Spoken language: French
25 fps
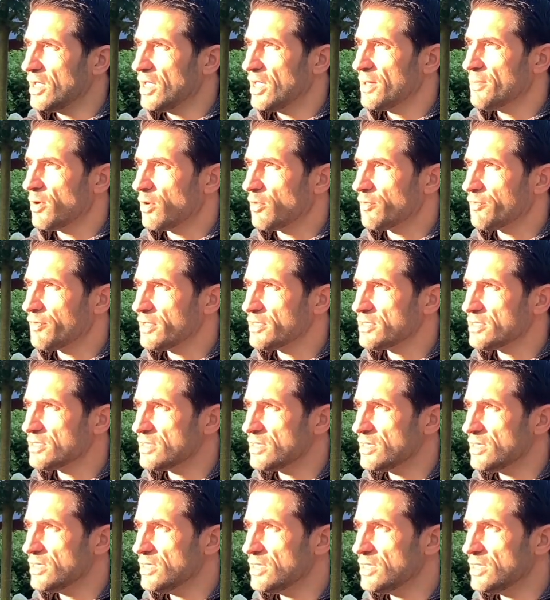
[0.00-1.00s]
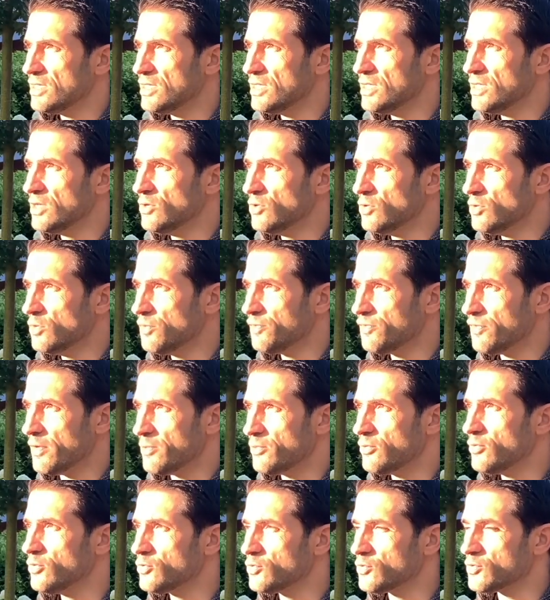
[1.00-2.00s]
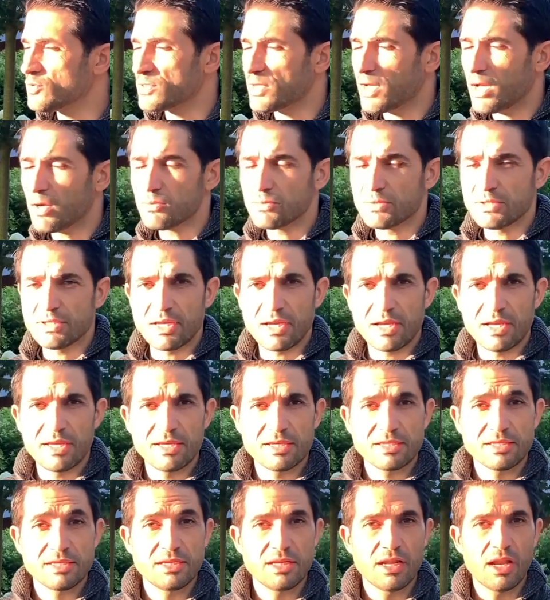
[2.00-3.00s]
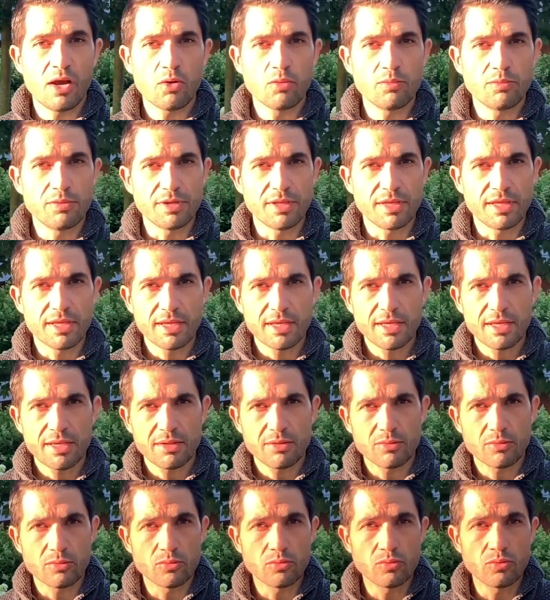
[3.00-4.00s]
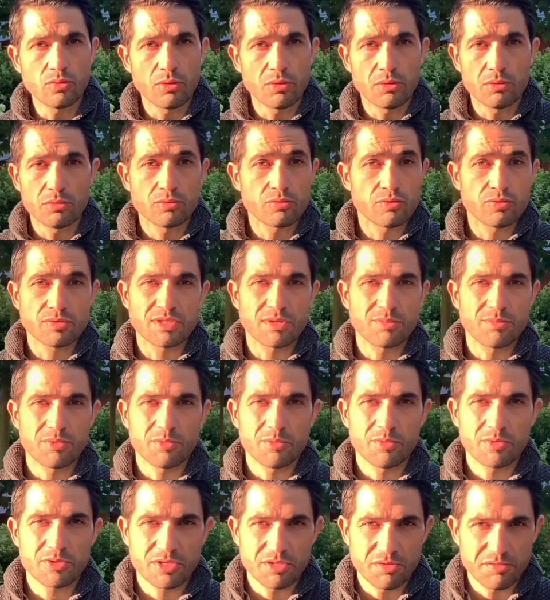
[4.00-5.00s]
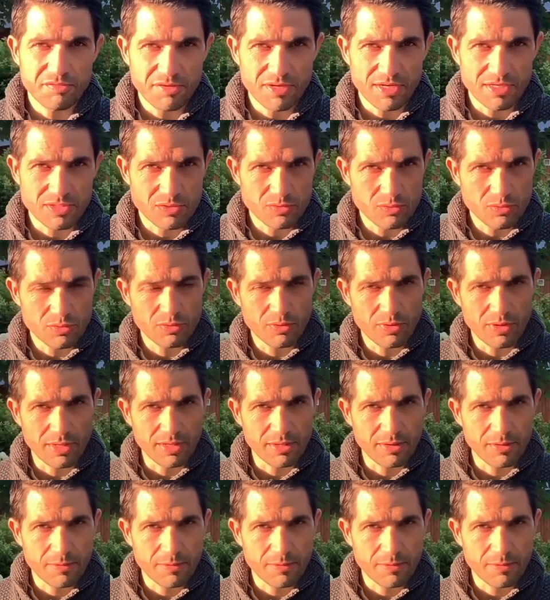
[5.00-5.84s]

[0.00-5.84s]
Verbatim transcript: eh ben en fait, il ne fait plus tout ça. On dirait qu'il a oublié ou tout simplement qu'il fait la sourde oreille.